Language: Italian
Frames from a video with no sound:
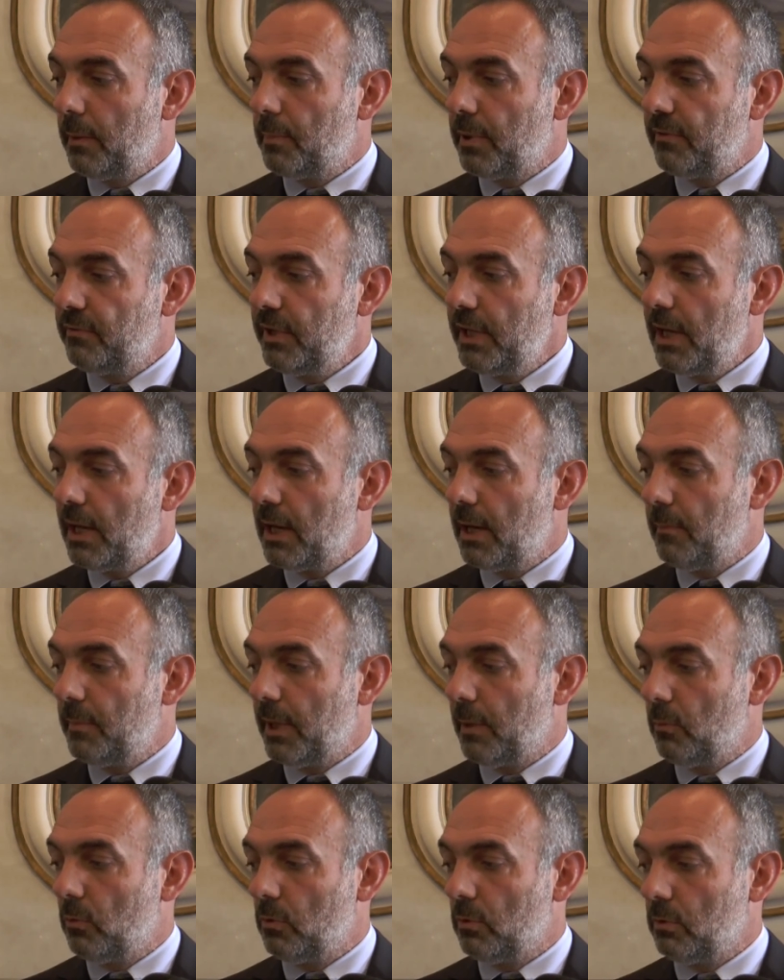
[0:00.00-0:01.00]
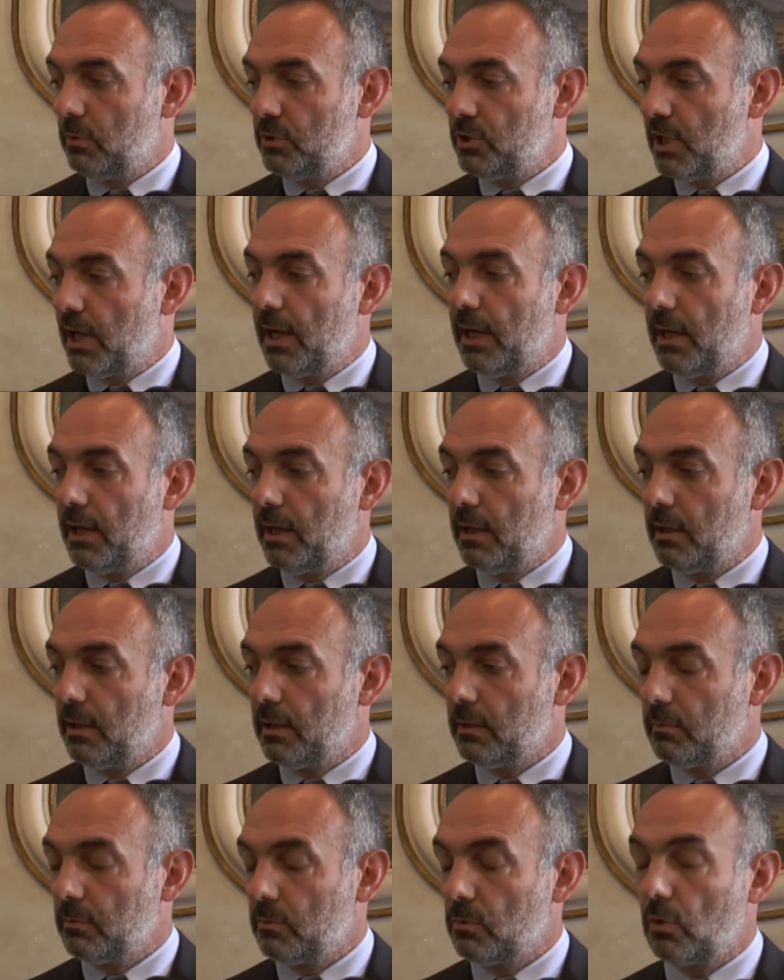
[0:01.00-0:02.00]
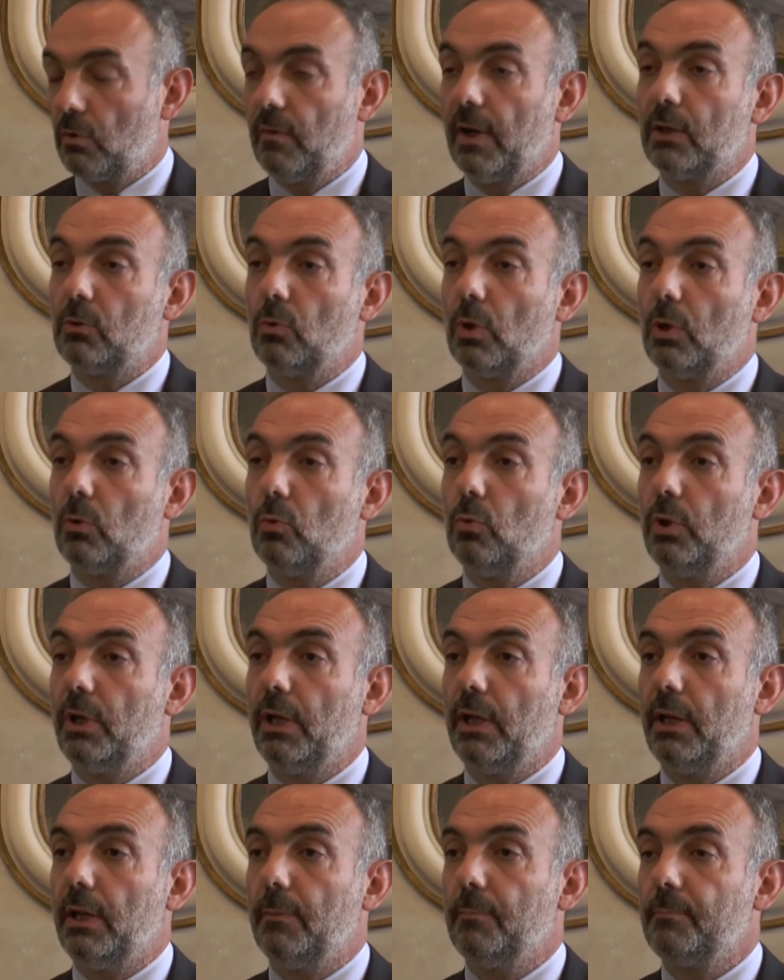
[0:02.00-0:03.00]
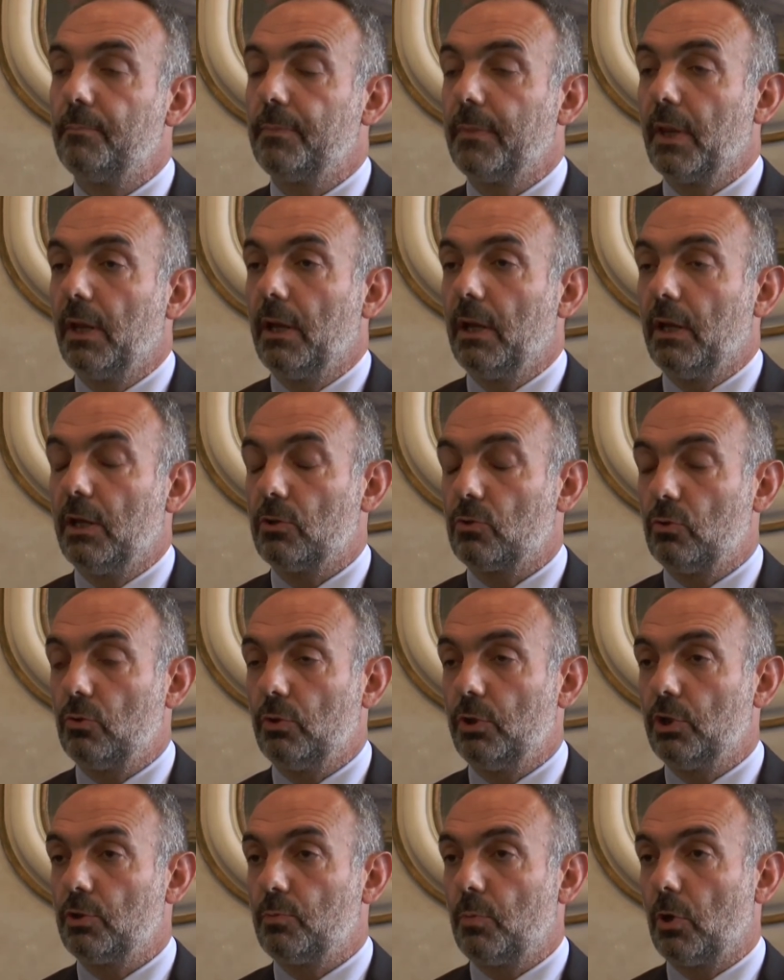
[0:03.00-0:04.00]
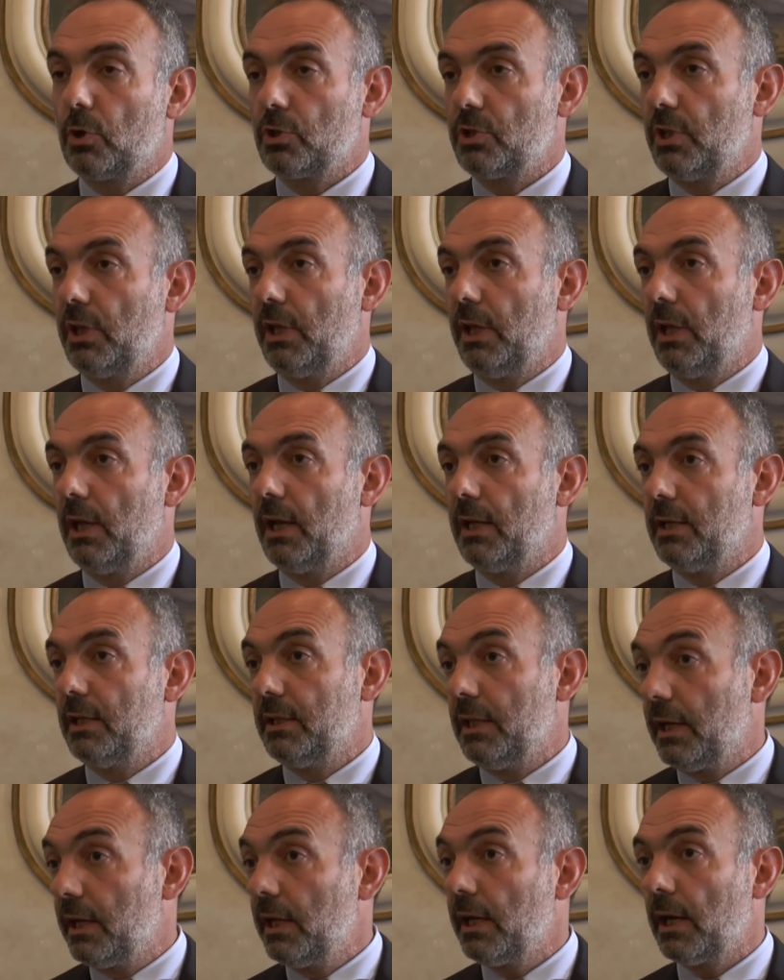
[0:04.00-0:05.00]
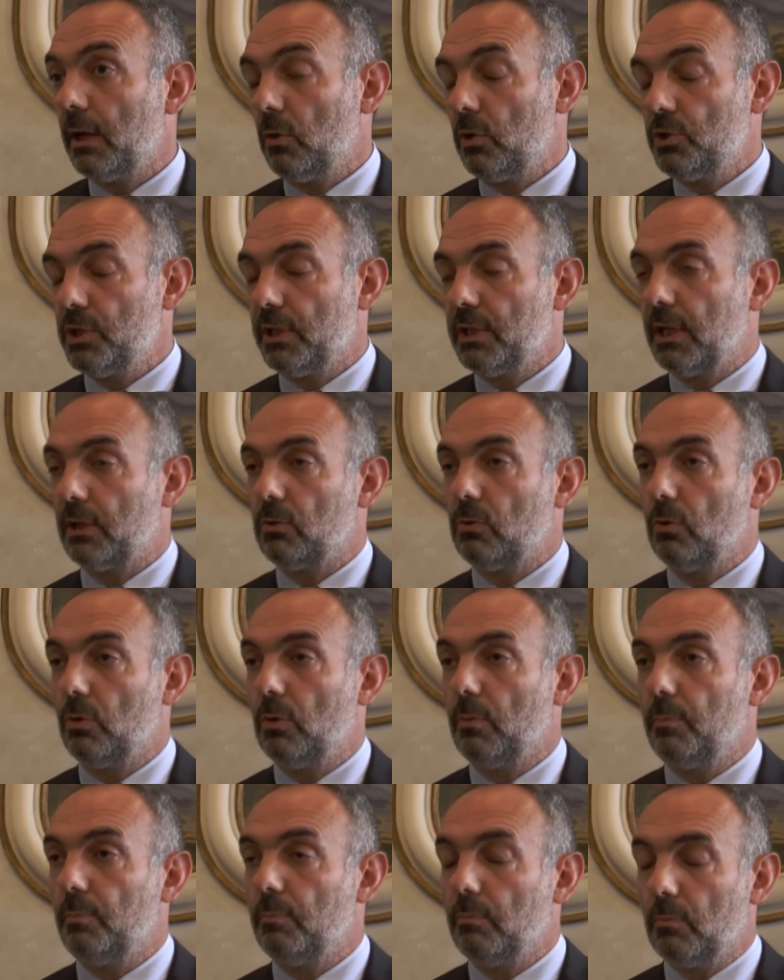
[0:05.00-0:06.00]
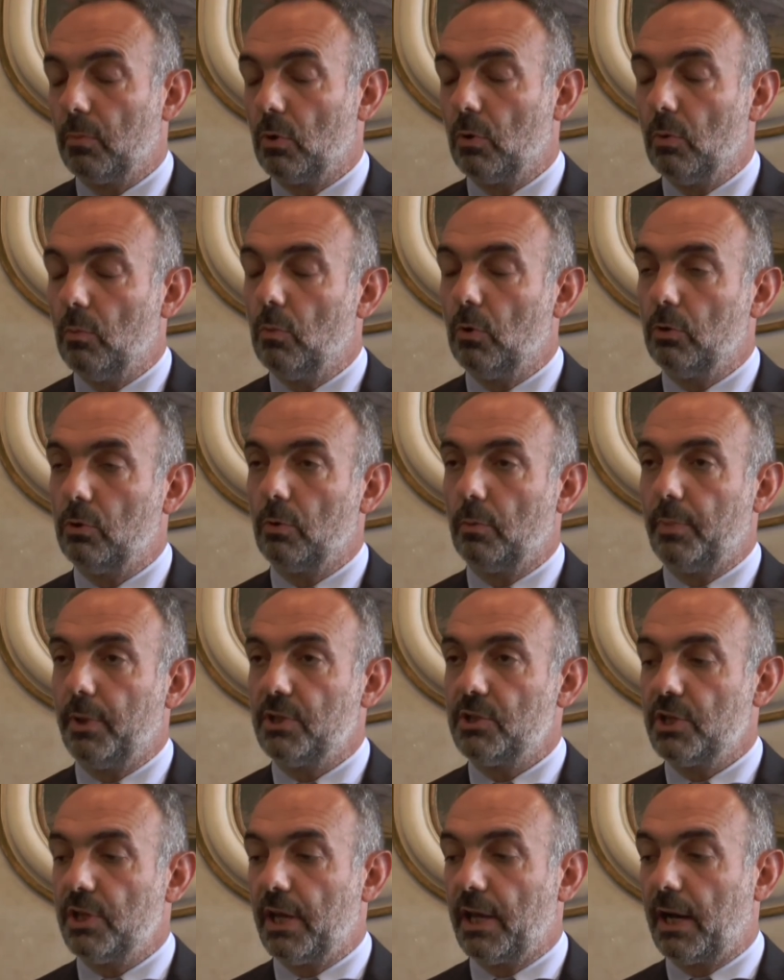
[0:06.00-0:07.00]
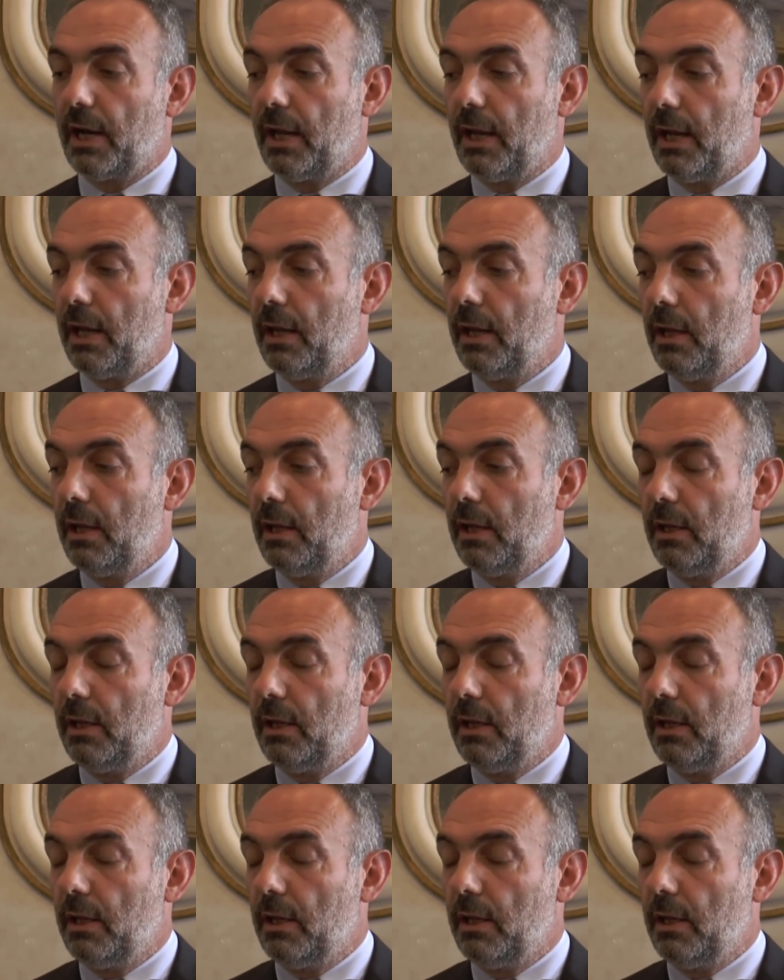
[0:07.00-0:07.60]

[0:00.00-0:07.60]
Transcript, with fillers: Pavia abbiamo già trovato alcuni che sono disposti ad aderire, hanno accettato con molto piacere